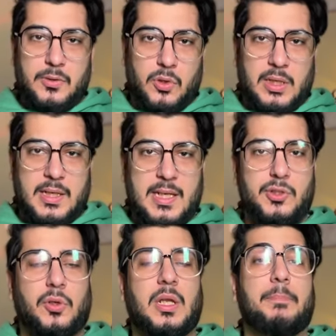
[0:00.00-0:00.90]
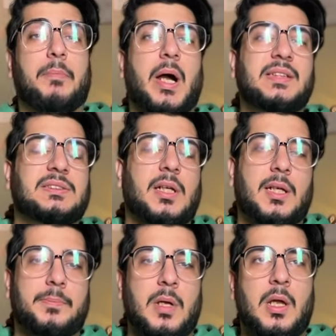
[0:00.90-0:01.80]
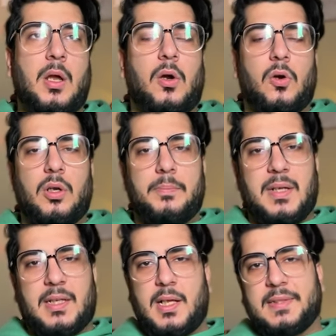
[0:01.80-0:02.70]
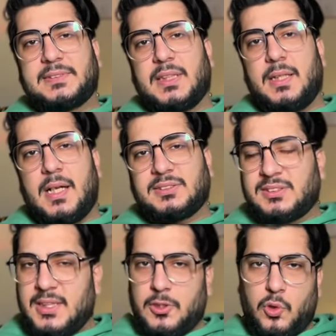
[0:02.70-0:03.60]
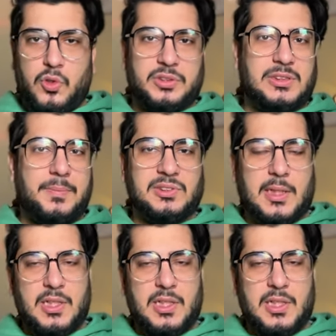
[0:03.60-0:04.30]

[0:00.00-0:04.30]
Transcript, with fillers: डॉलर है जो कि 22 अरब और मेरे ख्याल से 80 करोड़ से भी ज़्यादा